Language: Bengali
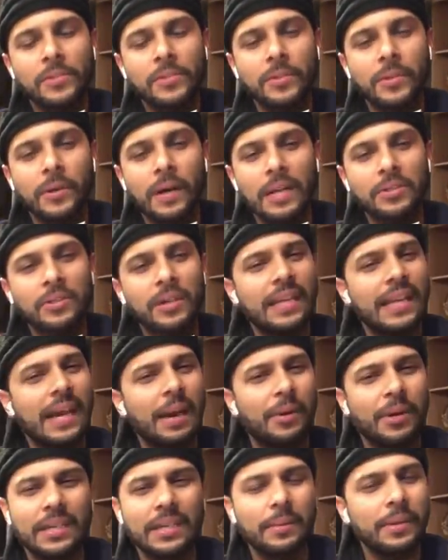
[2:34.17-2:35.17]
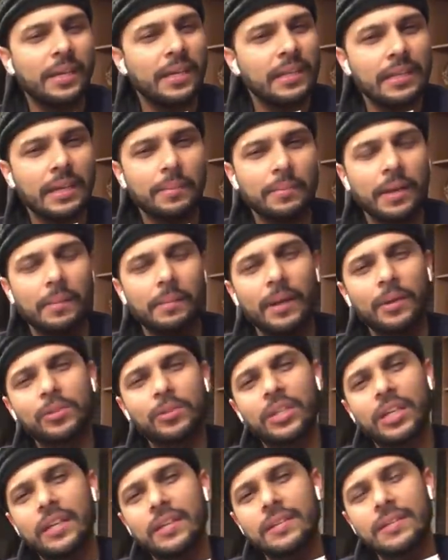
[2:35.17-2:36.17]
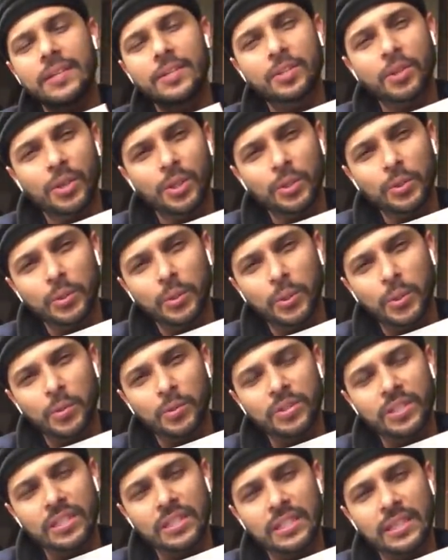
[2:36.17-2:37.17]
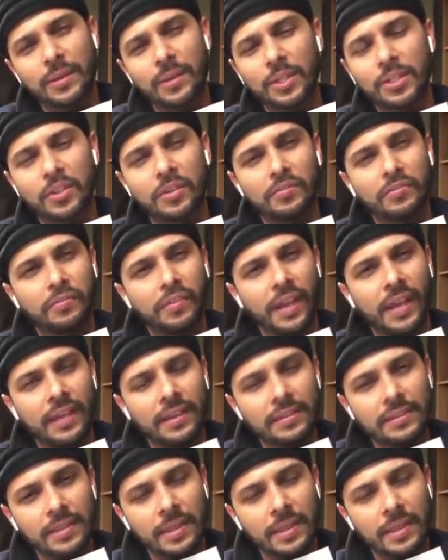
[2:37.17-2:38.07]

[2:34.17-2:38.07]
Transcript: সো আসলে এই অ্যাওয়ার্ডটা আমি নিতাম না মানুষ ক্রিটিসাইজ করা শুরু করছে যে এগুলো সব ফেক